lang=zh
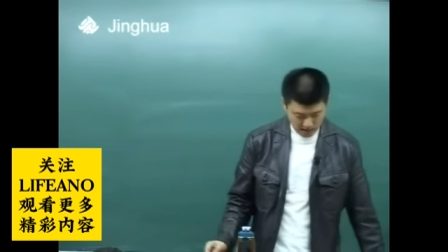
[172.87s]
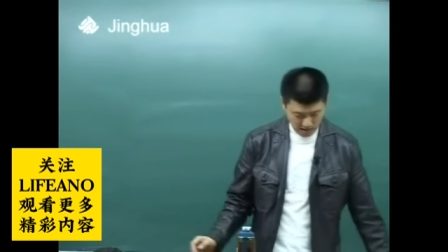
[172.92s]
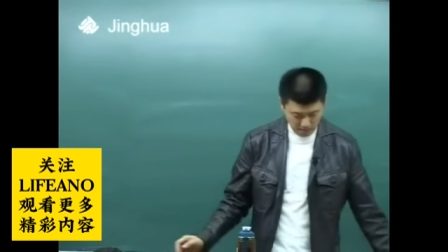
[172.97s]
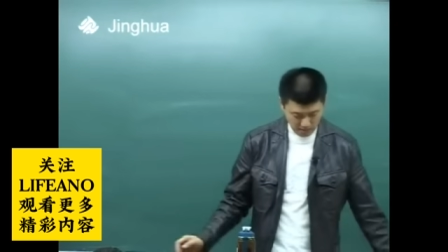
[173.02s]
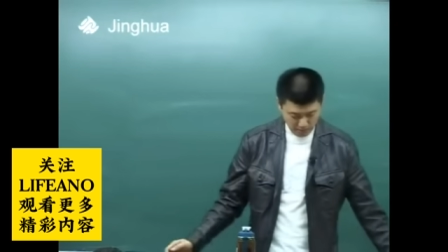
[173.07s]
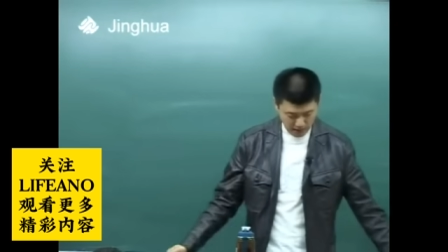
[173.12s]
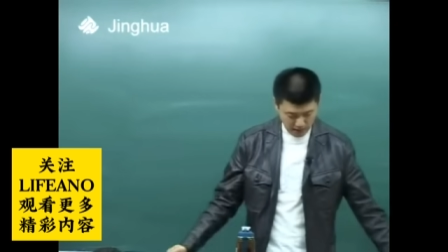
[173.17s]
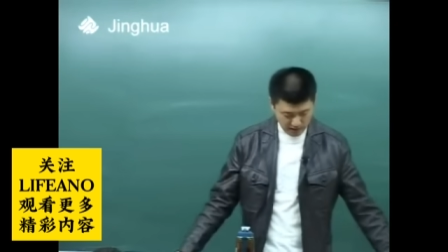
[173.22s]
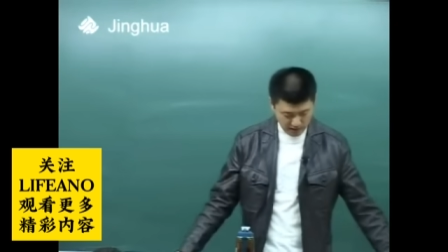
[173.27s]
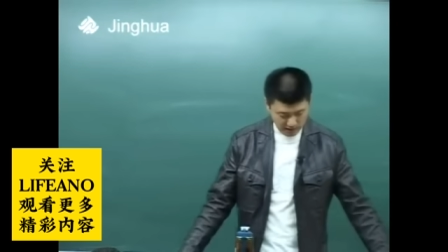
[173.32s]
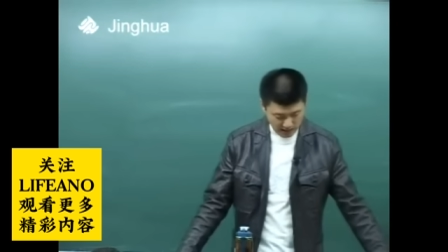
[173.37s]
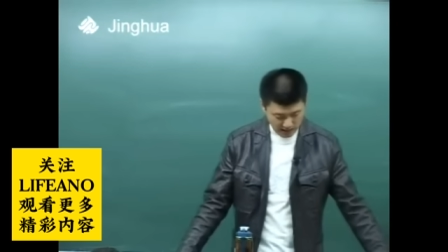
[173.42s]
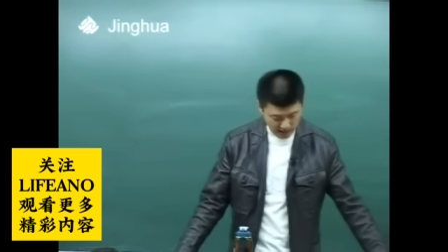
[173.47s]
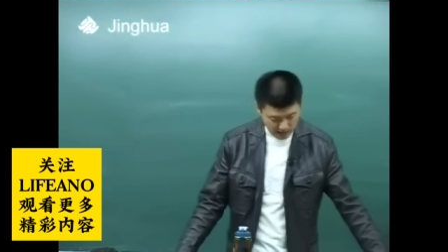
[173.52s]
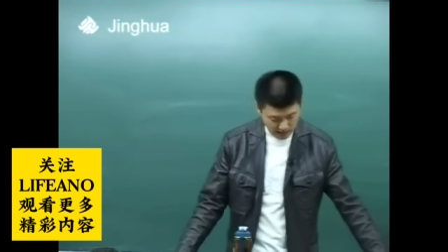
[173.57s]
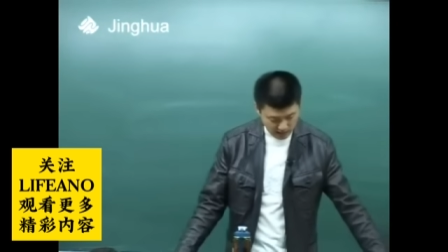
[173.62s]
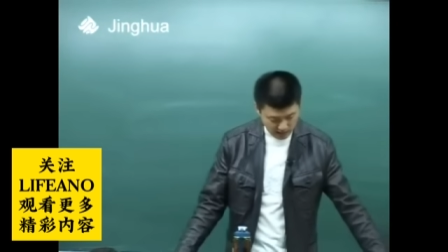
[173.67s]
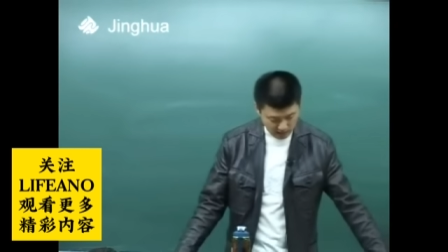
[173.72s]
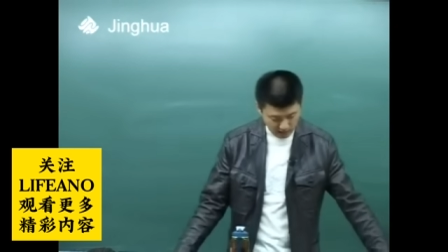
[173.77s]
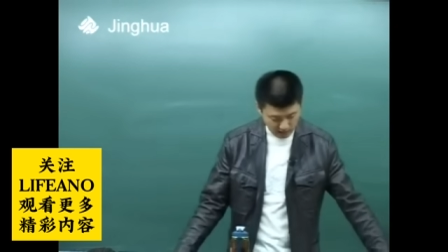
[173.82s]
什么背景下
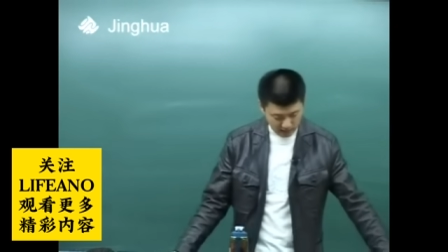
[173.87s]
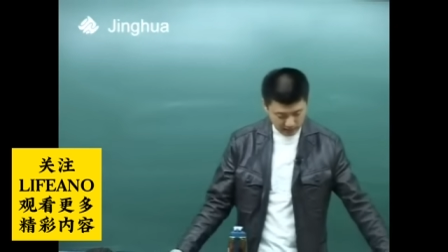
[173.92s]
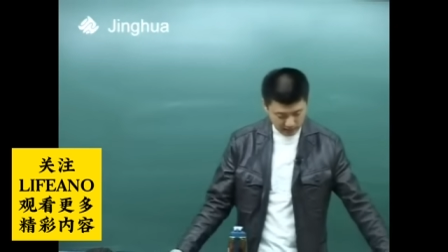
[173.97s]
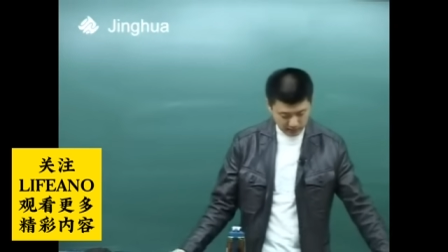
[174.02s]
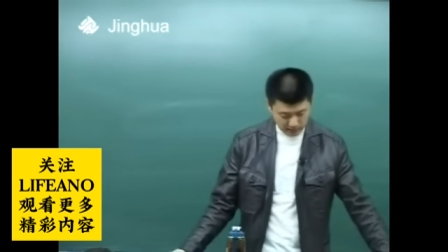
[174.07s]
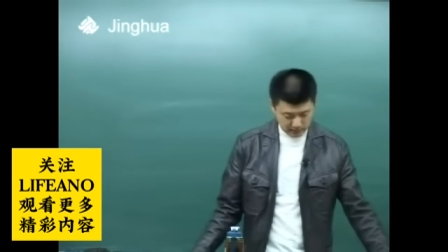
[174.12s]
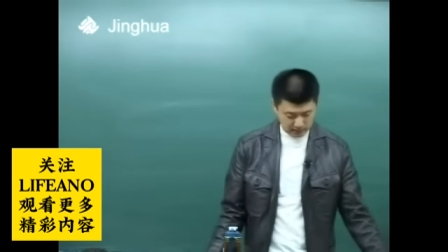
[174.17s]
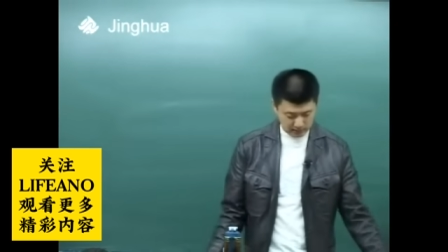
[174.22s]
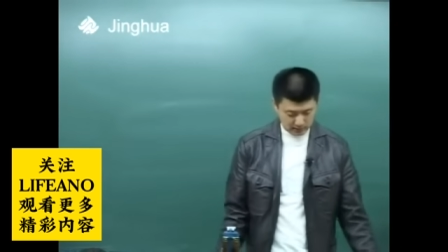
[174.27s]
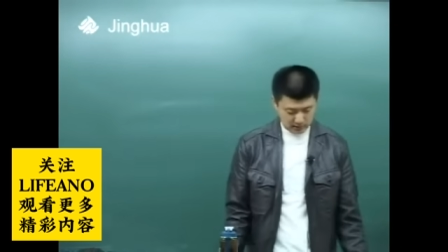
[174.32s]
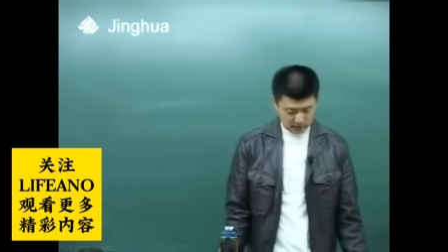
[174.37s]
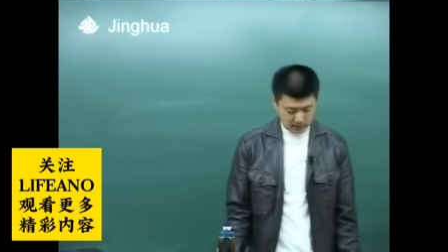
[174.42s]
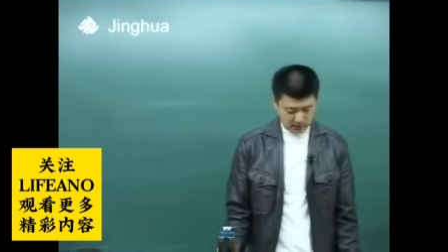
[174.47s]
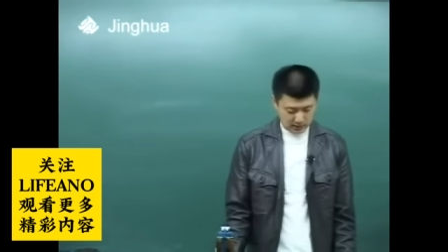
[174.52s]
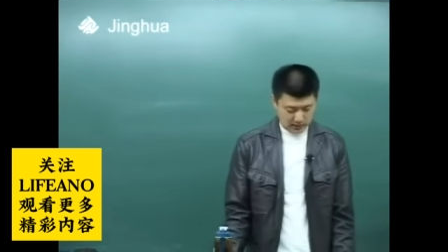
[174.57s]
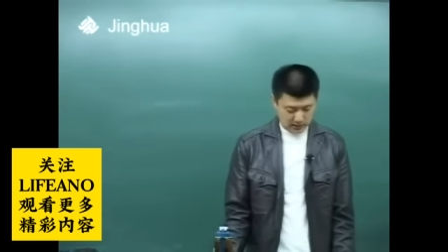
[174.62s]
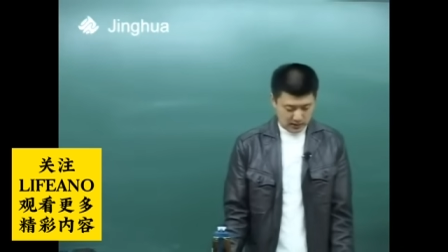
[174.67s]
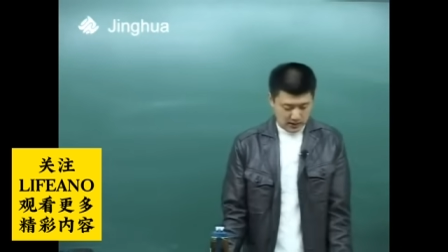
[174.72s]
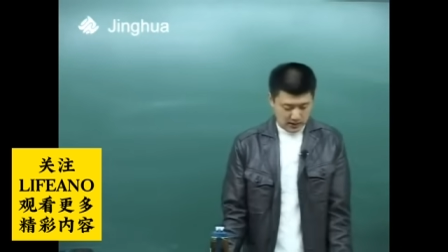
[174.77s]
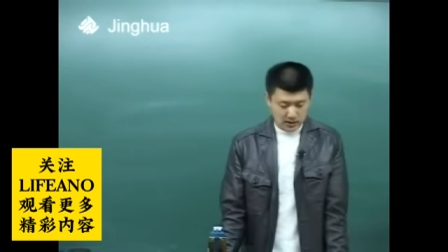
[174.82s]
开始的呢？
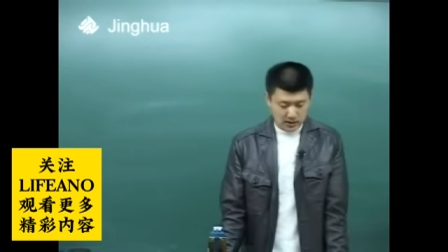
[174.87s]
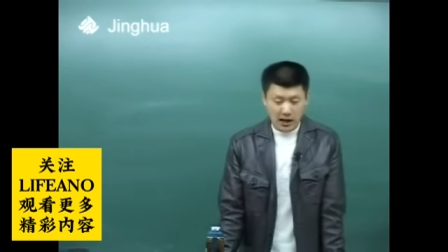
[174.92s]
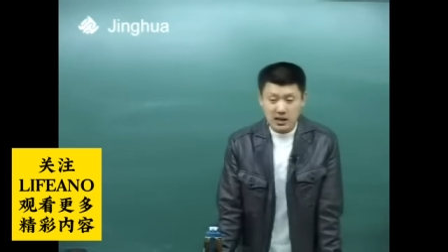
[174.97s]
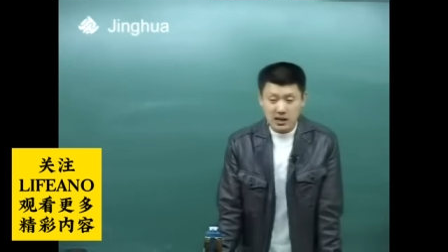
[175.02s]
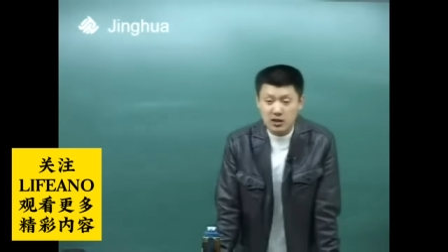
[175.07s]
大